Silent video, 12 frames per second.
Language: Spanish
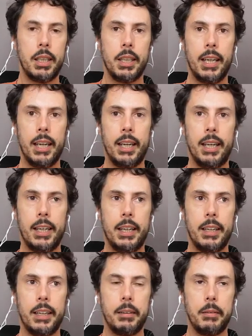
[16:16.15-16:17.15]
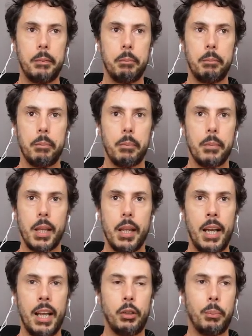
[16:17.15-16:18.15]
que
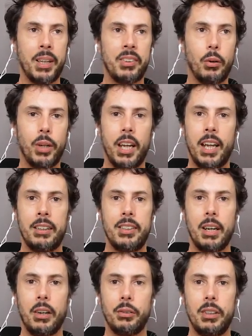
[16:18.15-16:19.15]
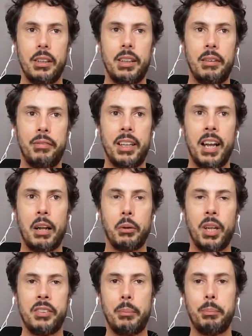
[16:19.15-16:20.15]
el año pasado que quisieron defender a
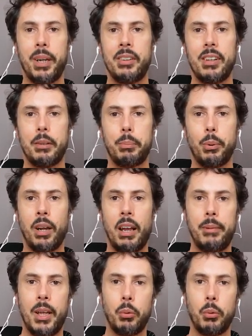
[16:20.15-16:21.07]
unas empresas porque había